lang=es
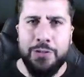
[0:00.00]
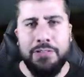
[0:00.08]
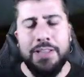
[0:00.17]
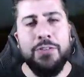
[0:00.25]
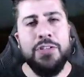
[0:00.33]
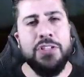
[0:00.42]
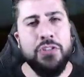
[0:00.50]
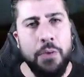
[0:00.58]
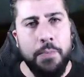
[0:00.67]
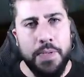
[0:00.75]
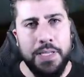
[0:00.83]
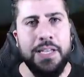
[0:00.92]
hablando de
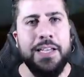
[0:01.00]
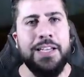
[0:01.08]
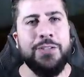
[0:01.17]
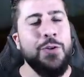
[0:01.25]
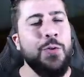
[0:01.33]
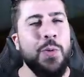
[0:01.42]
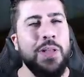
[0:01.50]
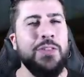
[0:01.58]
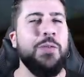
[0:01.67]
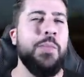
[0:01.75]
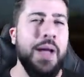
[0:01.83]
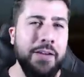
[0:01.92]
zombies, estoy
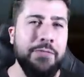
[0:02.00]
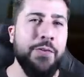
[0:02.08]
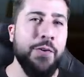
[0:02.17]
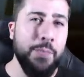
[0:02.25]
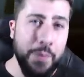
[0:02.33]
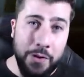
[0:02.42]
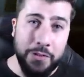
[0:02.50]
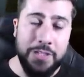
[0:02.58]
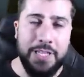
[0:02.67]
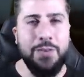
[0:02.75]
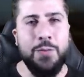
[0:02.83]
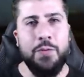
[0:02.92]
jugando Back for Blood,
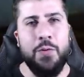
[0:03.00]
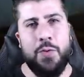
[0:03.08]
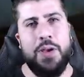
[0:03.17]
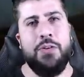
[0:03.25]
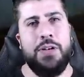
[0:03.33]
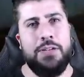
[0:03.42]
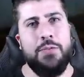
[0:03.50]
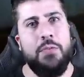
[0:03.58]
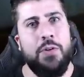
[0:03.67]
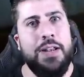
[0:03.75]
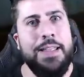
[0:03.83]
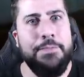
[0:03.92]
el nuevo juego, el
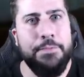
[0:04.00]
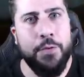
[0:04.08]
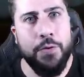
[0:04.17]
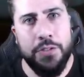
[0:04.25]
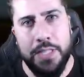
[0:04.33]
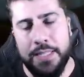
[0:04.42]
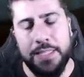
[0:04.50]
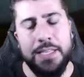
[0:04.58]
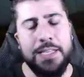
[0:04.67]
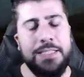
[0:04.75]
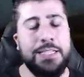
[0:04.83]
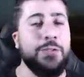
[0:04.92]
nuevo Left for Dead,
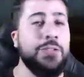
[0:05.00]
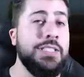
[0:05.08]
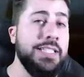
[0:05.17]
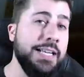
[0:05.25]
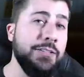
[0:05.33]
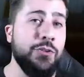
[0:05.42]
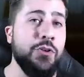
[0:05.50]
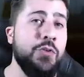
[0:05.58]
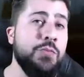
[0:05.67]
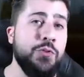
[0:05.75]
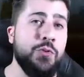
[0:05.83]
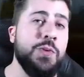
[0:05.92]
tanto en directo
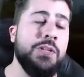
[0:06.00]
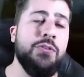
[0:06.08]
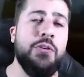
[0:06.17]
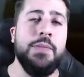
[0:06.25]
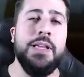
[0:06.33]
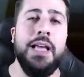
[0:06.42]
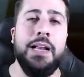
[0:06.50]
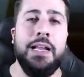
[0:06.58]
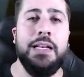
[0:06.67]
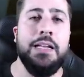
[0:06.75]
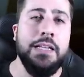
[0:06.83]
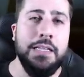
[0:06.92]
como subiéndolo a mi
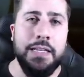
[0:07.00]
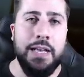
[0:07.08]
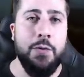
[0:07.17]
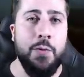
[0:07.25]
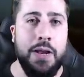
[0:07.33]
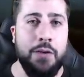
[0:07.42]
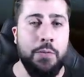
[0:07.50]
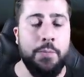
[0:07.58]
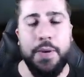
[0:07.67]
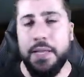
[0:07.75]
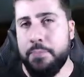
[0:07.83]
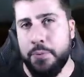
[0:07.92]
canal Cajuna Long
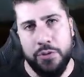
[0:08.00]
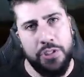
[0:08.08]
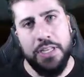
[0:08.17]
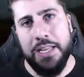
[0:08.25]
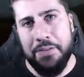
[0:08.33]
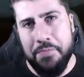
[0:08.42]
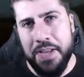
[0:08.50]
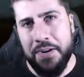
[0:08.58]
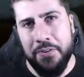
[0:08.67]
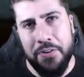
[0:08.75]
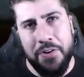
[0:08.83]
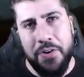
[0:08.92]
Place, Por si quieren
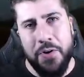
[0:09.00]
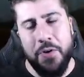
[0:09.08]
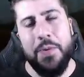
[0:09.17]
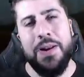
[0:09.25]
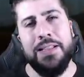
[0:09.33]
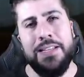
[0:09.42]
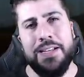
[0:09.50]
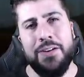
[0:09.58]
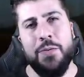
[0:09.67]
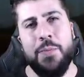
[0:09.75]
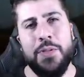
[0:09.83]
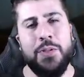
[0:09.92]
verlo, lo van a tener
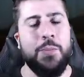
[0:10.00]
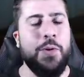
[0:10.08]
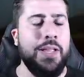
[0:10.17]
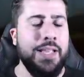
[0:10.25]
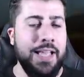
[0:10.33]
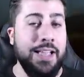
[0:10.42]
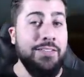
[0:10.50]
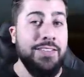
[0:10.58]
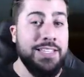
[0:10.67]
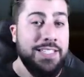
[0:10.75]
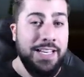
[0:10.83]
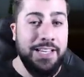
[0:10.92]
completo por ahí, que acaba de
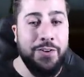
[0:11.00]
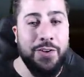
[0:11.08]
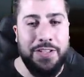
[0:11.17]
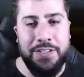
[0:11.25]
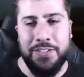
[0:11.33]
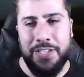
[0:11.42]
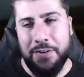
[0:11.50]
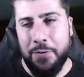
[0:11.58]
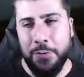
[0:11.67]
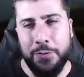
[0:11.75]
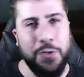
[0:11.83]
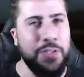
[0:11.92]
salir hoy. O sea,
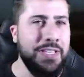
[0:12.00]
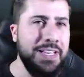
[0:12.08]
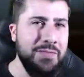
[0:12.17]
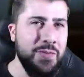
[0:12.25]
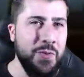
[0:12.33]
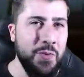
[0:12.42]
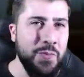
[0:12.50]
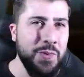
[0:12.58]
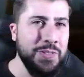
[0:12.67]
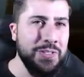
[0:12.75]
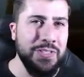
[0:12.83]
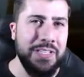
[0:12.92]
justo hoy tenemos un
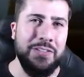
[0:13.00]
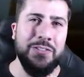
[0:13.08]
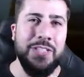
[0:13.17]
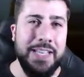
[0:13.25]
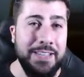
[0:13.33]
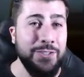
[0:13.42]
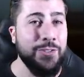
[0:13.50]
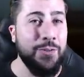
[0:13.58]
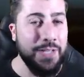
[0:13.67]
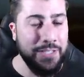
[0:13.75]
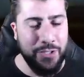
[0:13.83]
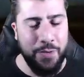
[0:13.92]
montón de contenido
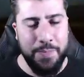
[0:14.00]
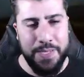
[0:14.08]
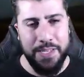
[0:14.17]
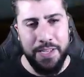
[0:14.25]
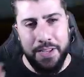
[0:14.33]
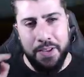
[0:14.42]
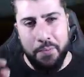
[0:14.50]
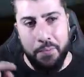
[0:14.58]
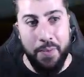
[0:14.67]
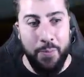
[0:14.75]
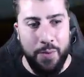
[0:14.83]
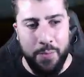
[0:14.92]
sobre zombies.
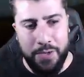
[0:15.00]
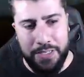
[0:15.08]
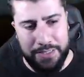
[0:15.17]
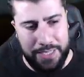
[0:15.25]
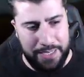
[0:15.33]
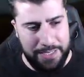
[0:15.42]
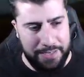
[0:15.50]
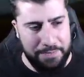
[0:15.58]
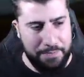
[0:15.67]
Vamos a por el tráiler.